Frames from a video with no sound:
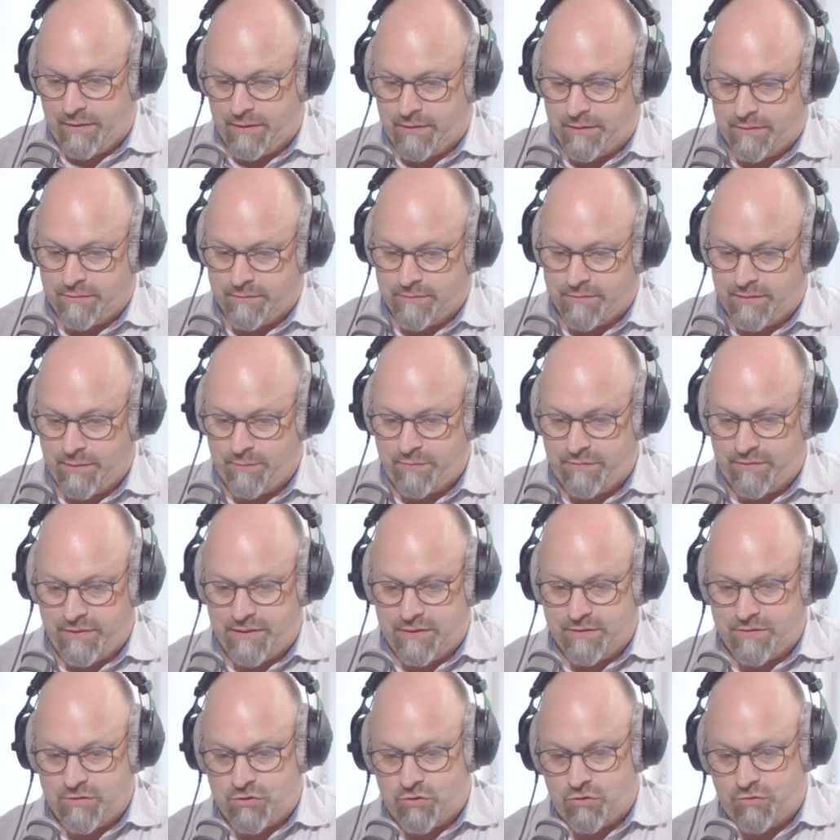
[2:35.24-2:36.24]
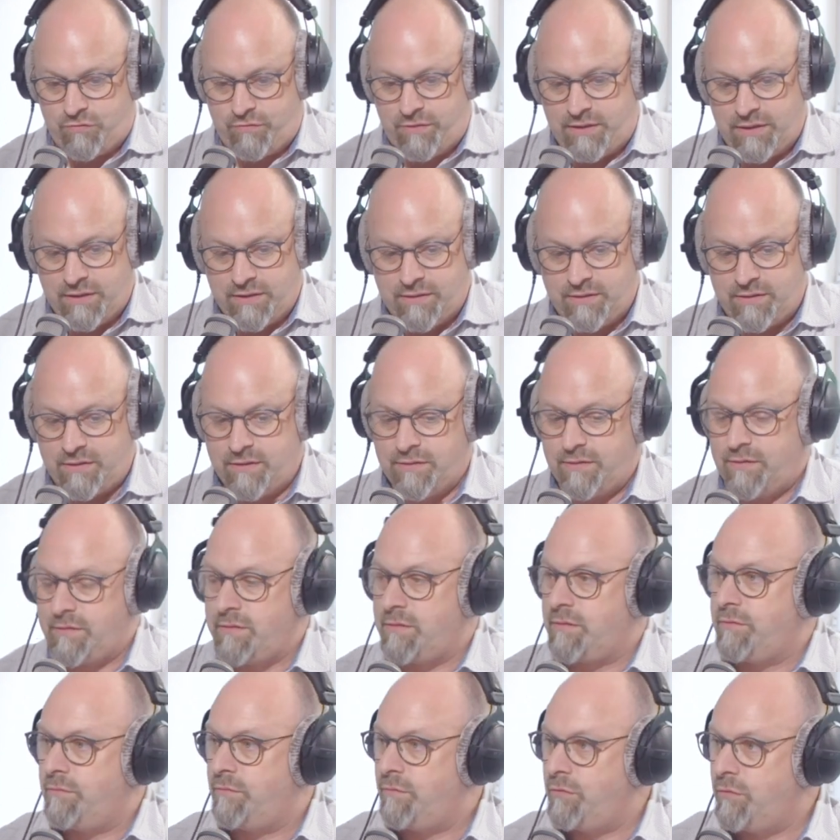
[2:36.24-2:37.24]
ja, selbst wenn das schwierig
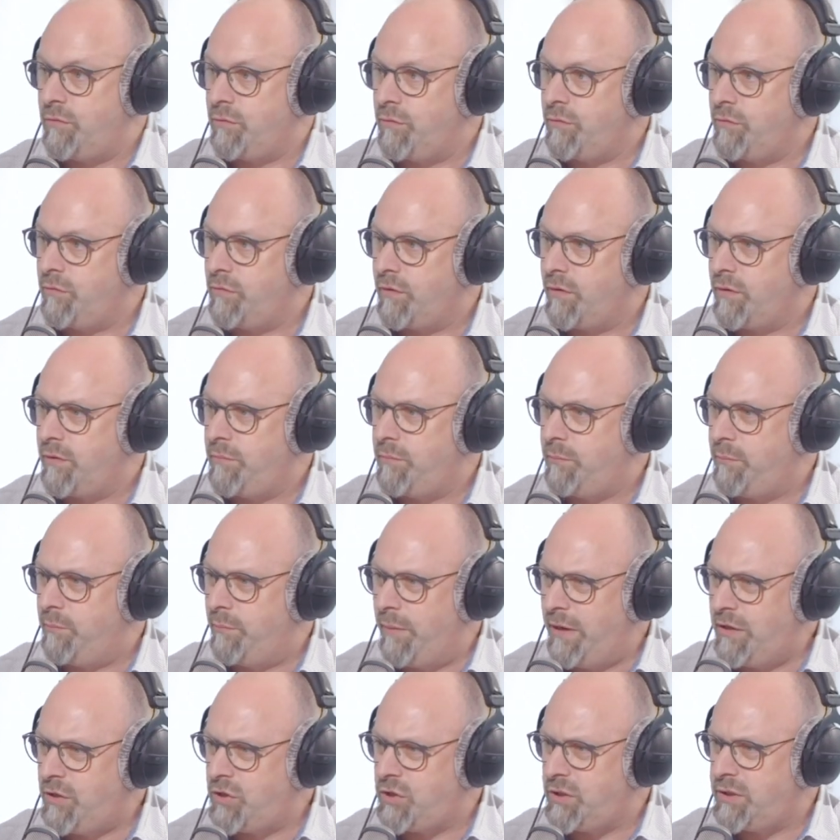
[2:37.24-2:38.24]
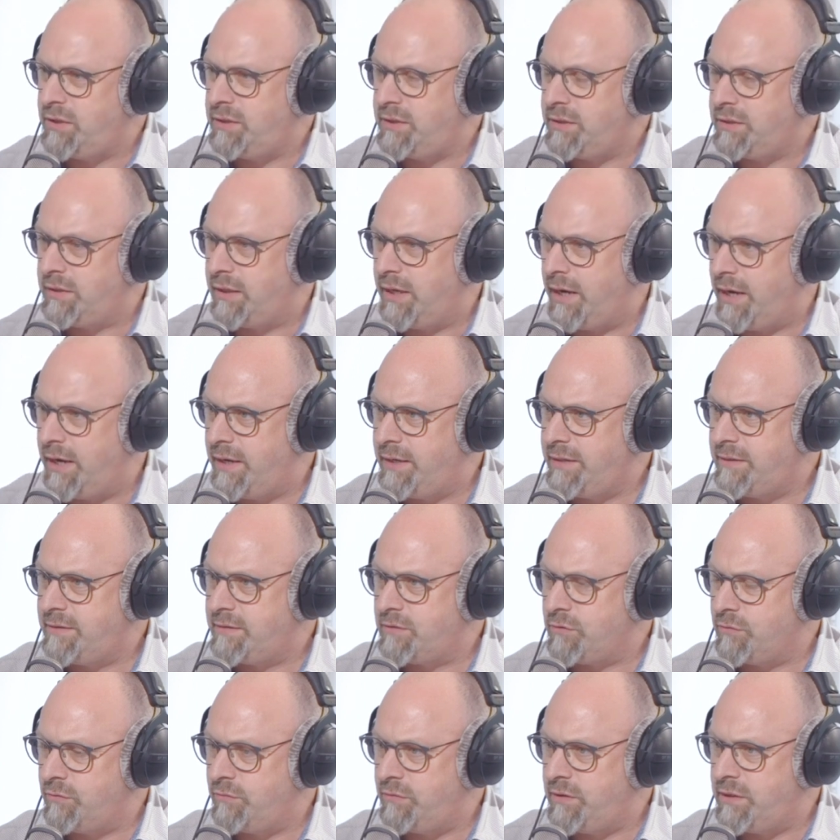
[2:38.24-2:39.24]
ist für unseren menschlichen
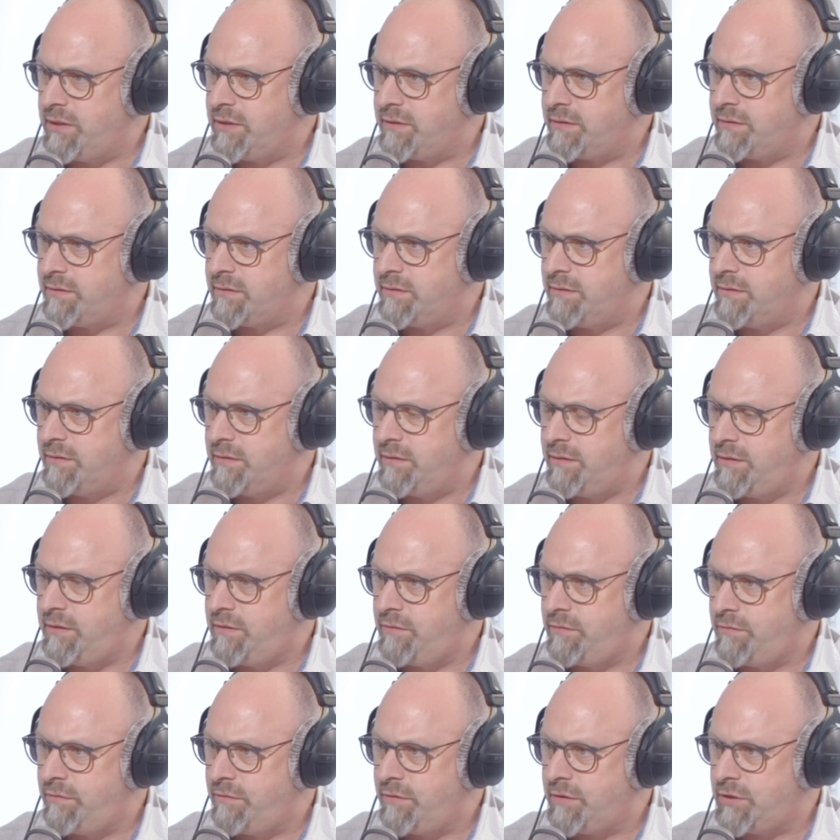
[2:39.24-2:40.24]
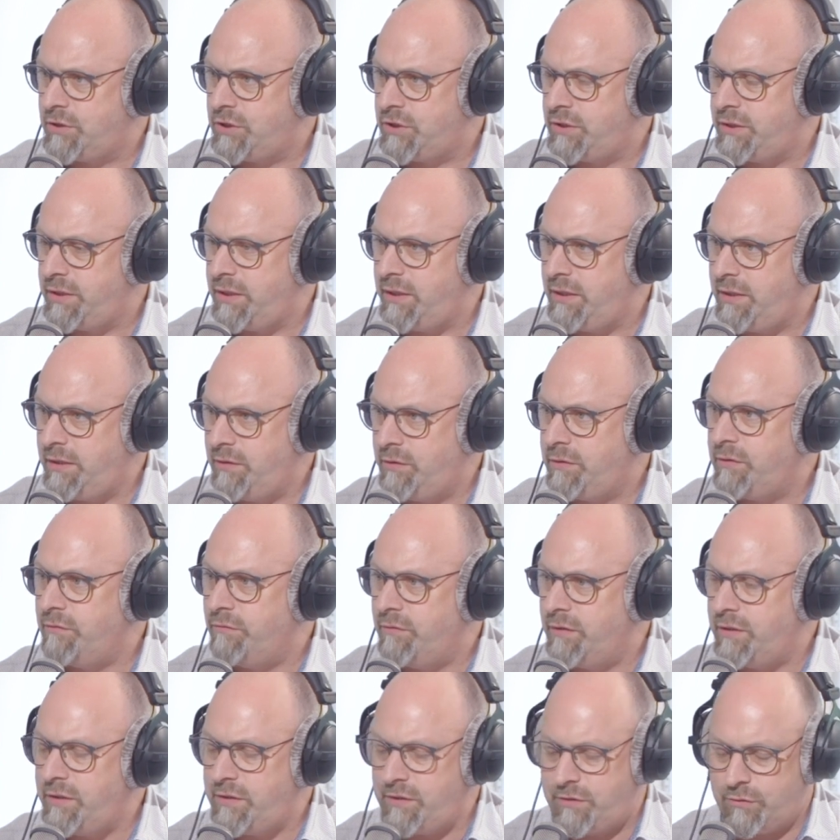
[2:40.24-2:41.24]
Geist und wir das nicht
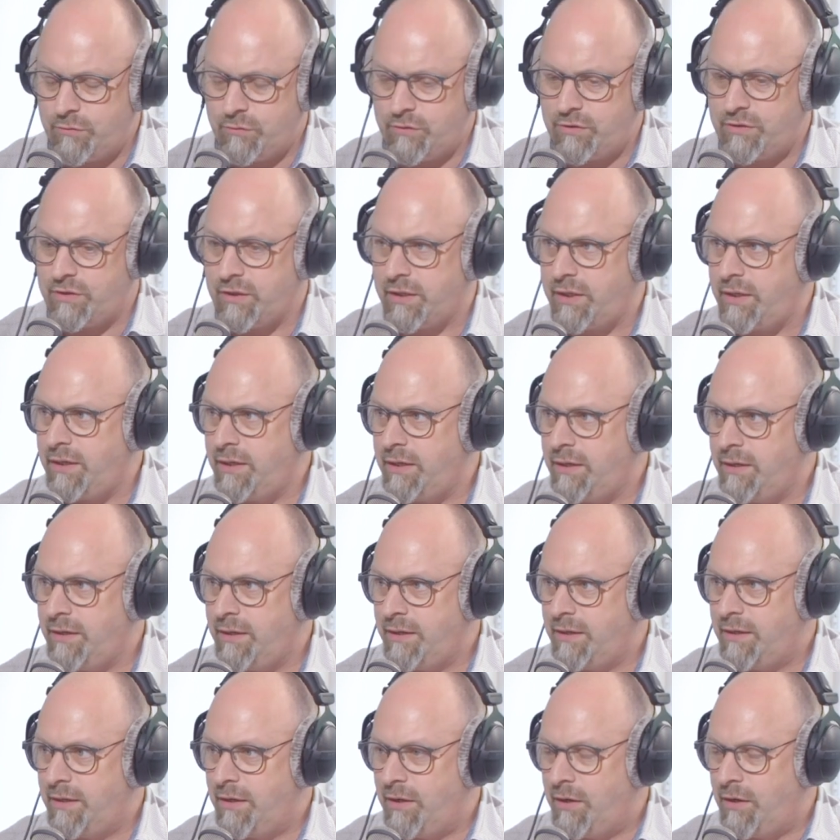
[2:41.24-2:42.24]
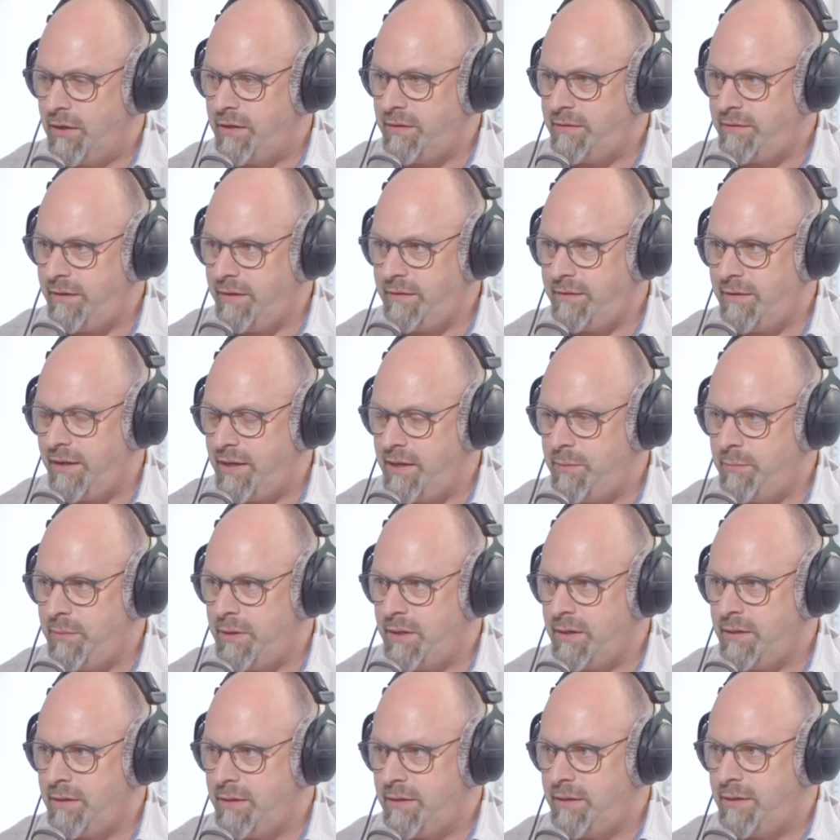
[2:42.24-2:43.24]
verstehen, nicht durchdringen, ich denke da
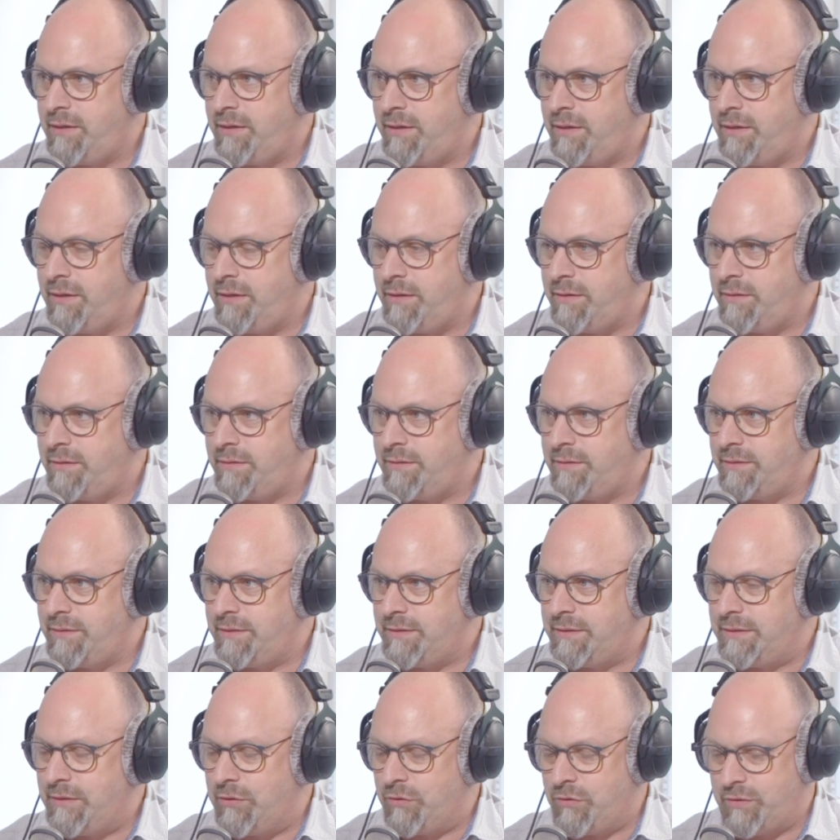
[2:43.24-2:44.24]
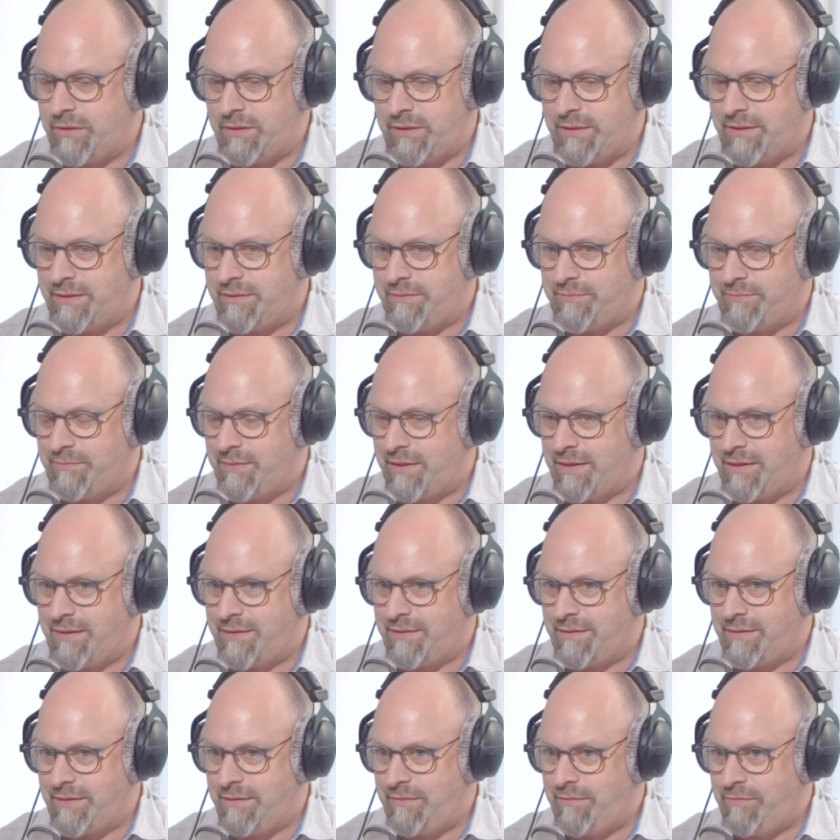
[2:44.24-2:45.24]
immer, äh, Jochen, äh,
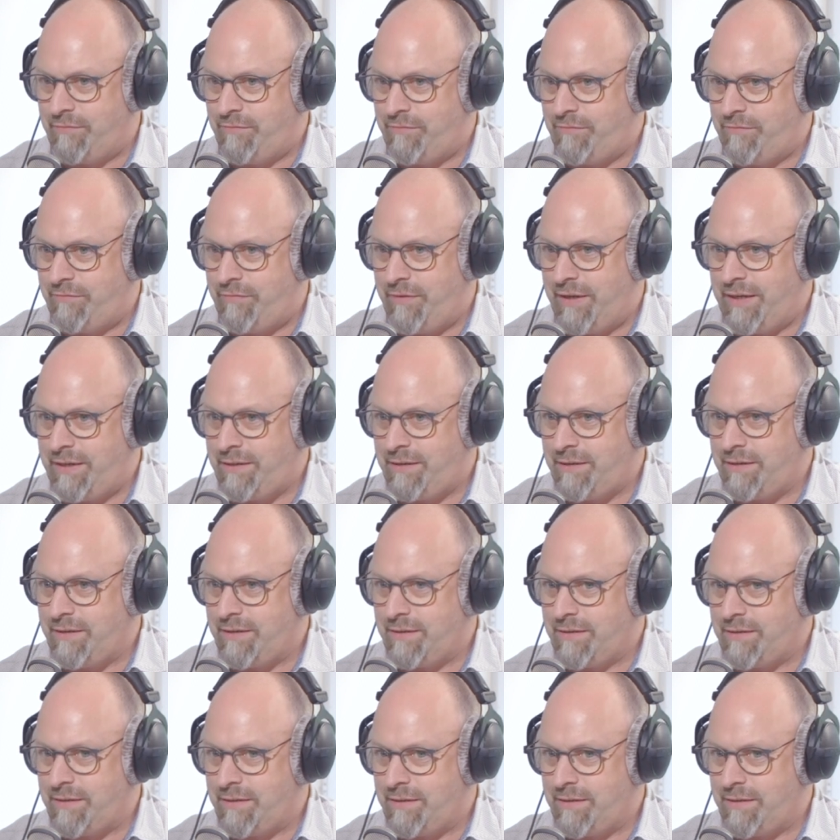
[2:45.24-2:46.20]
wenn,